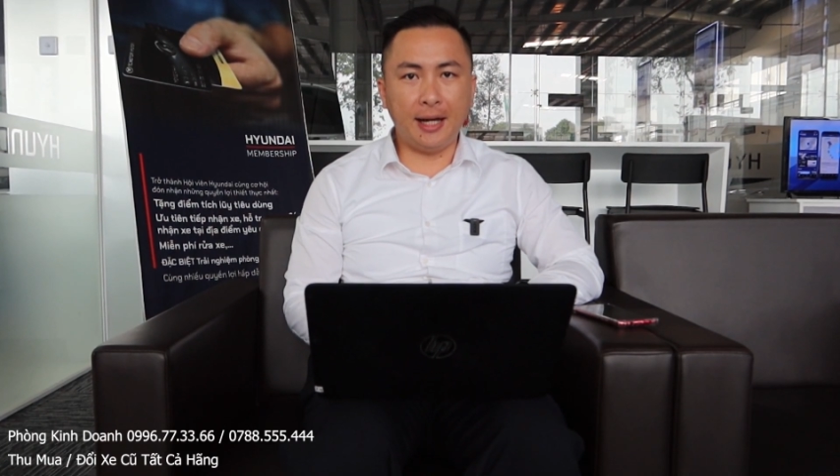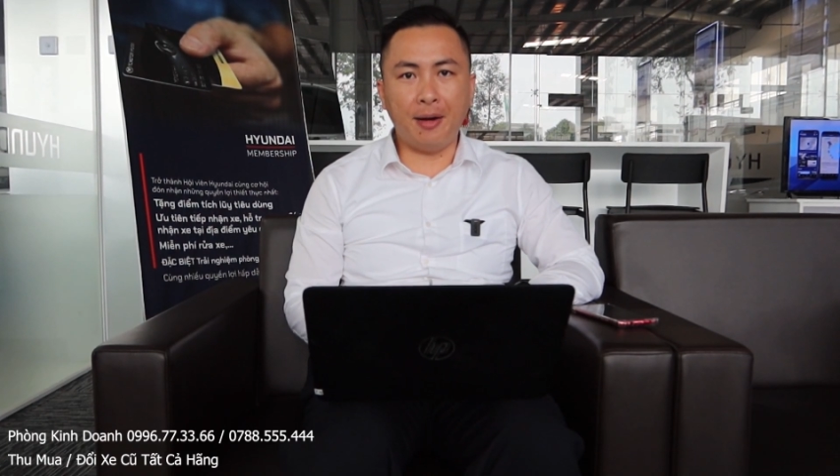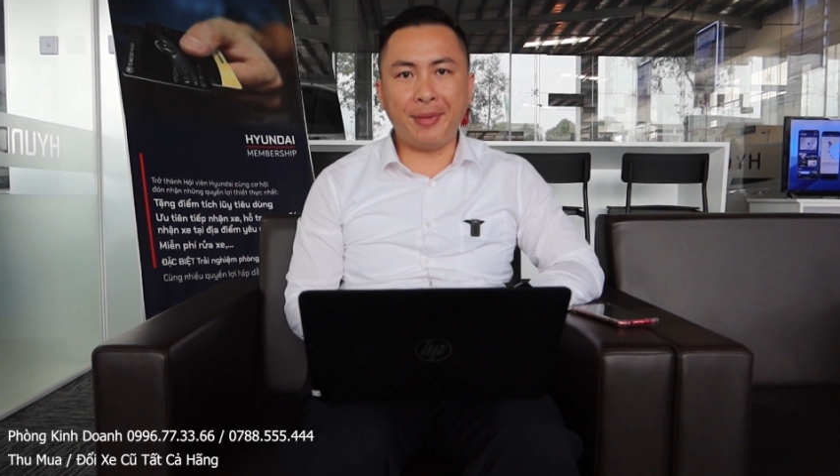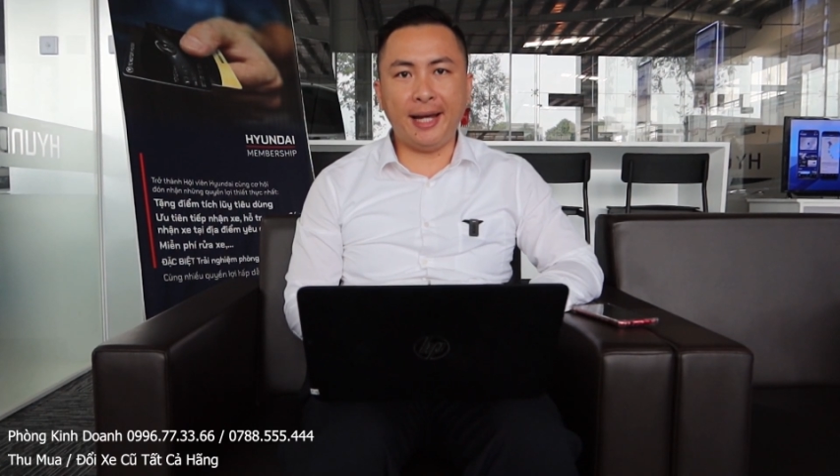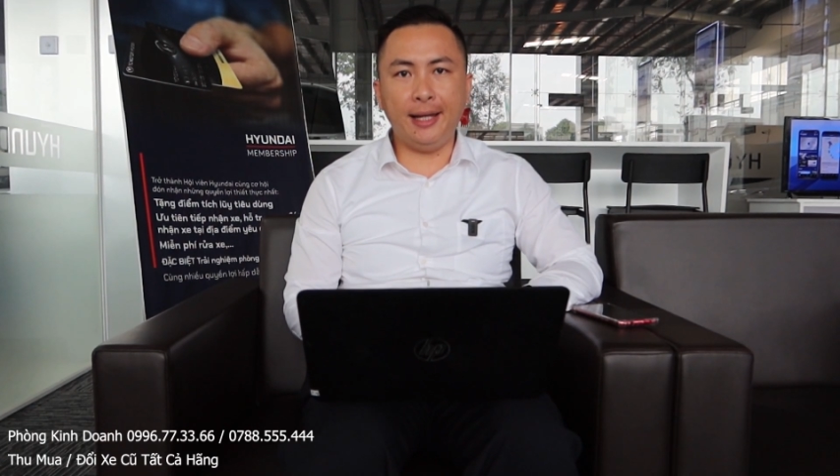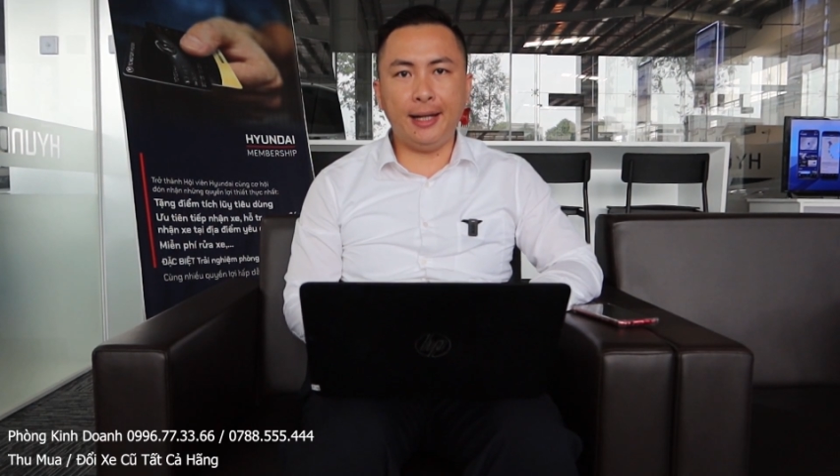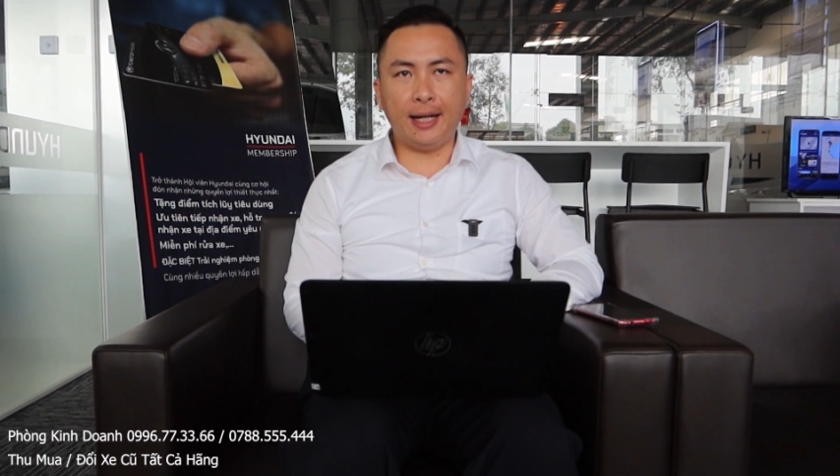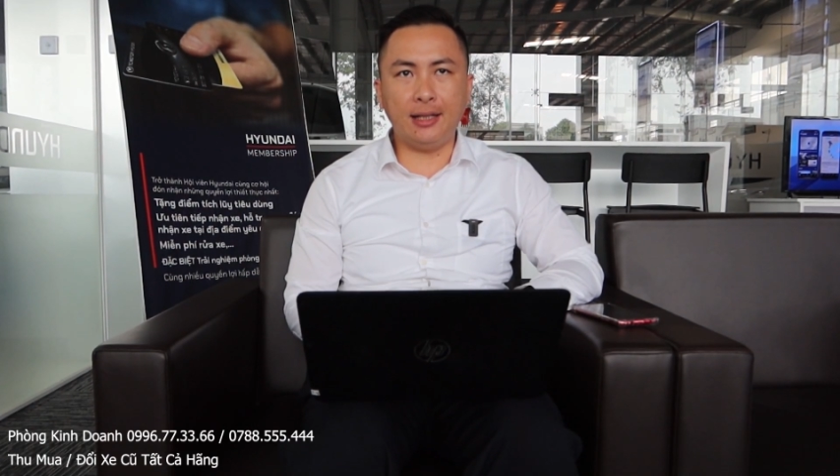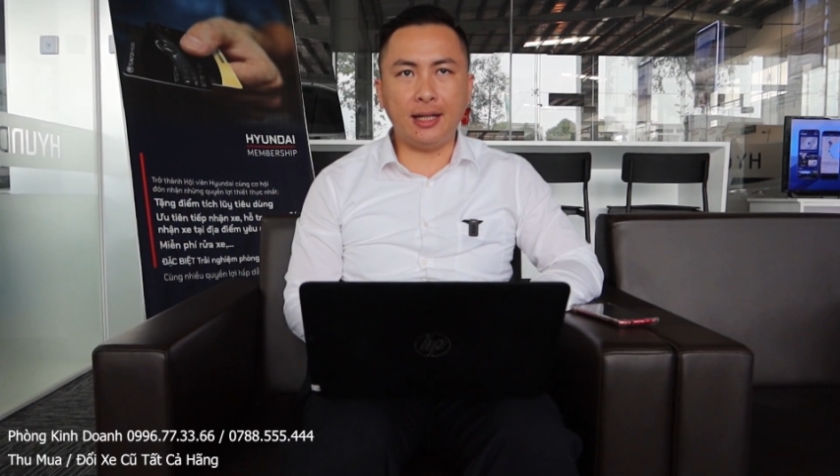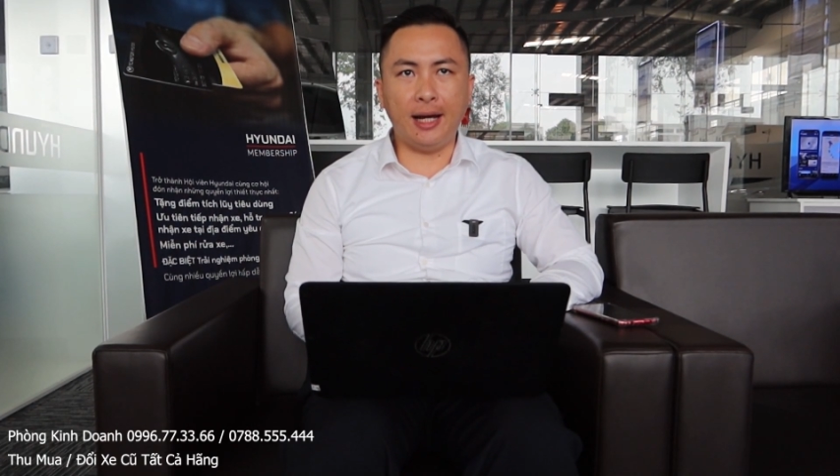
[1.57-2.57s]
hôm nay
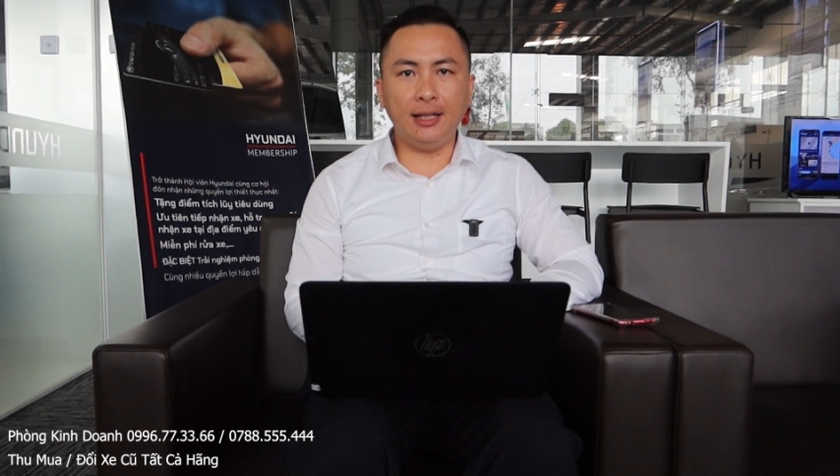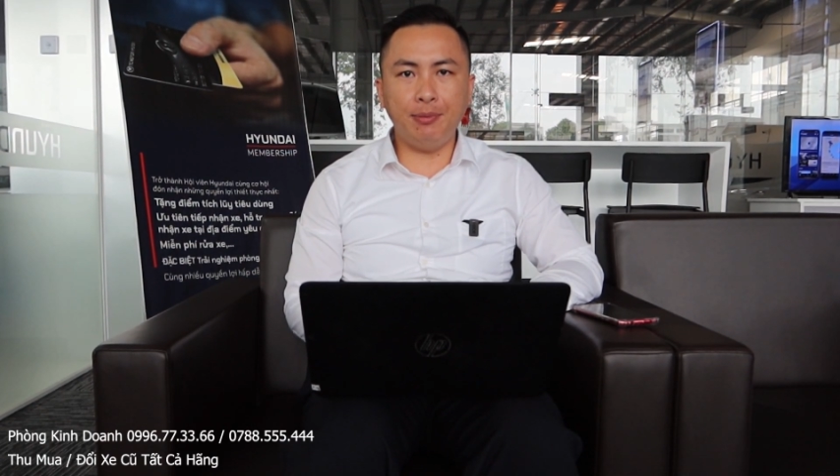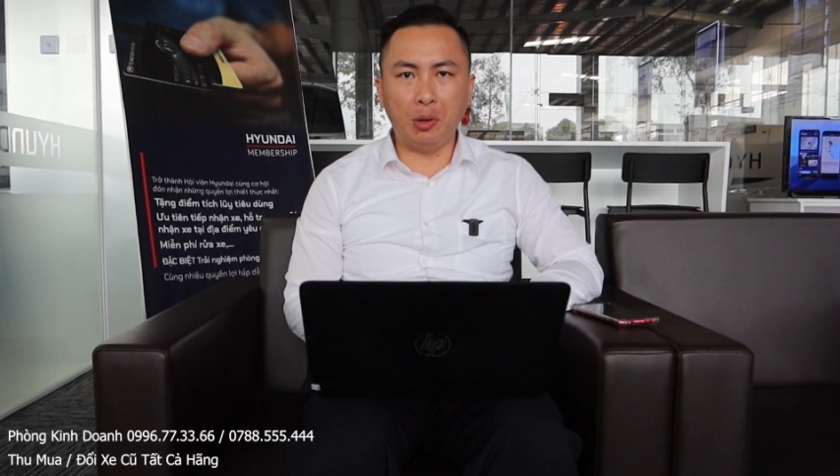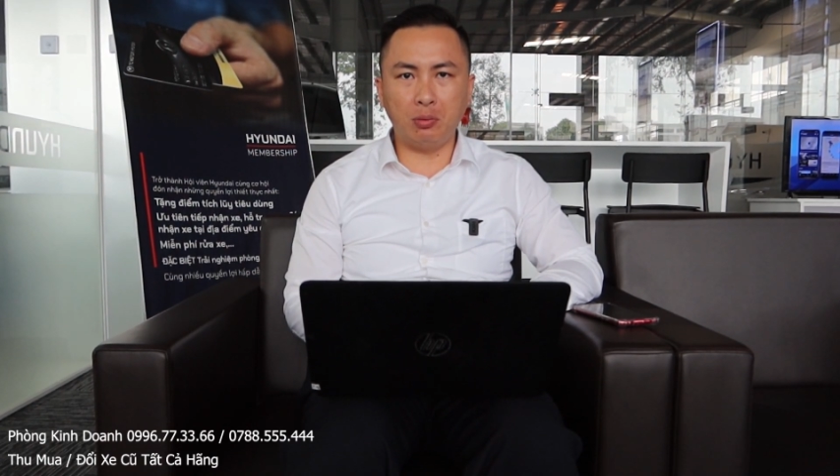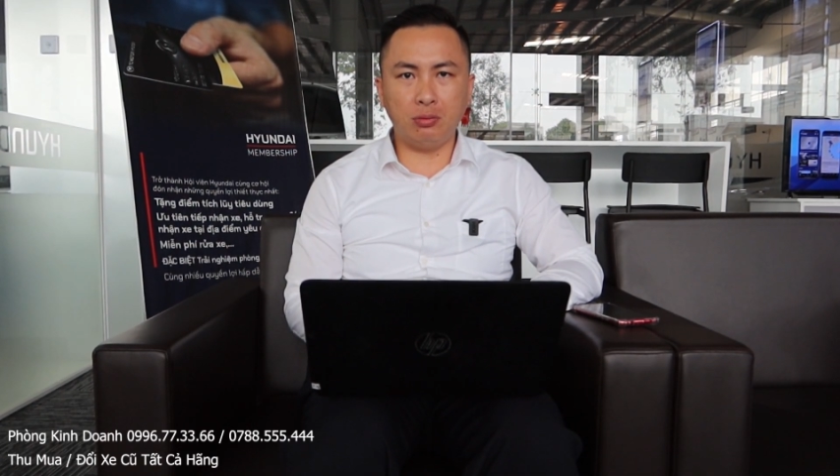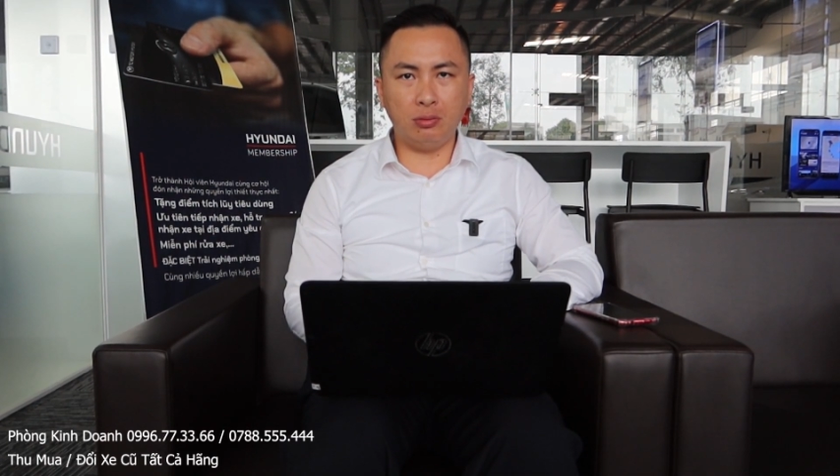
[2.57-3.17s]
Khanh sẽ tiếp tục